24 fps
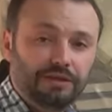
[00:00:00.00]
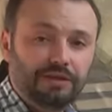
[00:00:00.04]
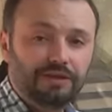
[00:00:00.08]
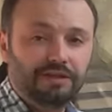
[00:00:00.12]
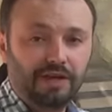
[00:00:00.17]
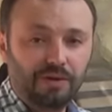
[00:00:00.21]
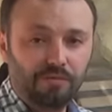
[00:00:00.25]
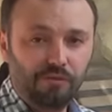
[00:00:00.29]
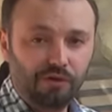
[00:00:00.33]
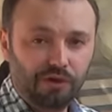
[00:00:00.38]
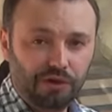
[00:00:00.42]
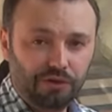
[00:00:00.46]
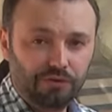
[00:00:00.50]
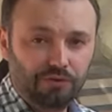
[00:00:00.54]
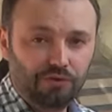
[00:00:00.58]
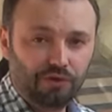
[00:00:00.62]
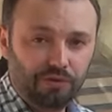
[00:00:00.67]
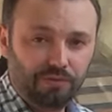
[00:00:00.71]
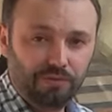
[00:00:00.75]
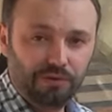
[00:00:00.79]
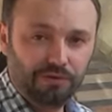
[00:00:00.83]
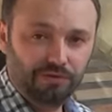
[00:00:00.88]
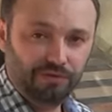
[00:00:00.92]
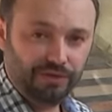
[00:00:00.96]
вот этот комок,
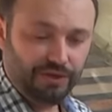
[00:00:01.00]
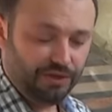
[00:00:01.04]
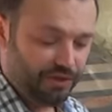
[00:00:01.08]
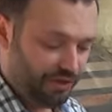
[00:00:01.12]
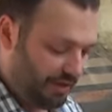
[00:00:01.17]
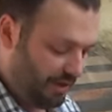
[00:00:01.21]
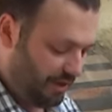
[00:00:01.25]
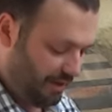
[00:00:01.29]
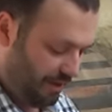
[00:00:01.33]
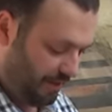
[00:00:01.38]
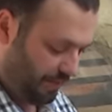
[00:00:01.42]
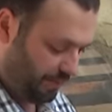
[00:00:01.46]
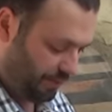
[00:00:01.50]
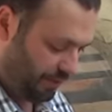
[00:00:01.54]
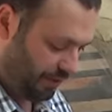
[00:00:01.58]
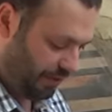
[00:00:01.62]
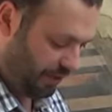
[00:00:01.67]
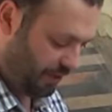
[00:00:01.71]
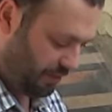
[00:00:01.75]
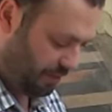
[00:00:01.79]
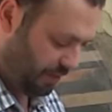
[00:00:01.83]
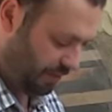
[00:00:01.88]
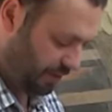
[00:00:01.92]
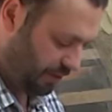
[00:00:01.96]
который был в начале,
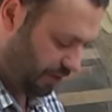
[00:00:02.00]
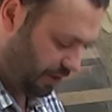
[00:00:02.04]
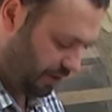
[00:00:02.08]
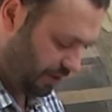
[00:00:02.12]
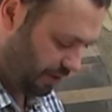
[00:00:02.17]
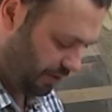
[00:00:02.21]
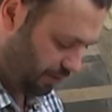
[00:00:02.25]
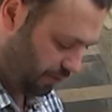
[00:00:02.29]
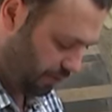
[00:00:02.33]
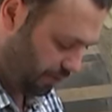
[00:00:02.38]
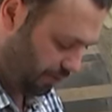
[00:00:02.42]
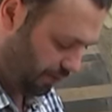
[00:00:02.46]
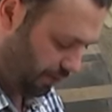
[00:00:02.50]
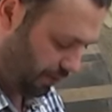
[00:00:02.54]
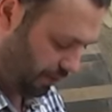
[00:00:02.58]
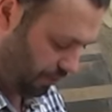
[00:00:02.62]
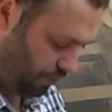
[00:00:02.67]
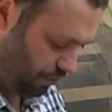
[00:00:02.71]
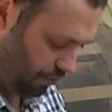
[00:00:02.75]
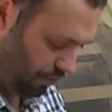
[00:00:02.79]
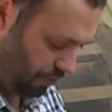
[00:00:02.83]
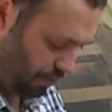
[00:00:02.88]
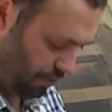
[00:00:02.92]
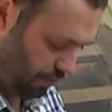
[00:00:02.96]
сейчас превращается вот в
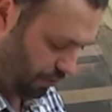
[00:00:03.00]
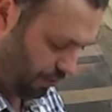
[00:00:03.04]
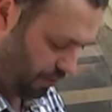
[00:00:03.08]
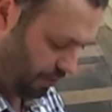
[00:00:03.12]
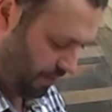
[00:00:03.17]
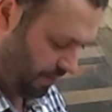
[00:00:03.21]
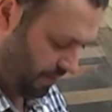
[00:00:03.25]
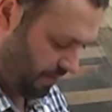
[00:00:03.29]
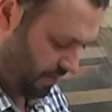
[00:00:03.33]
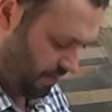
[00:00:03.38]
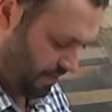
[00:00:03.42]
такую вот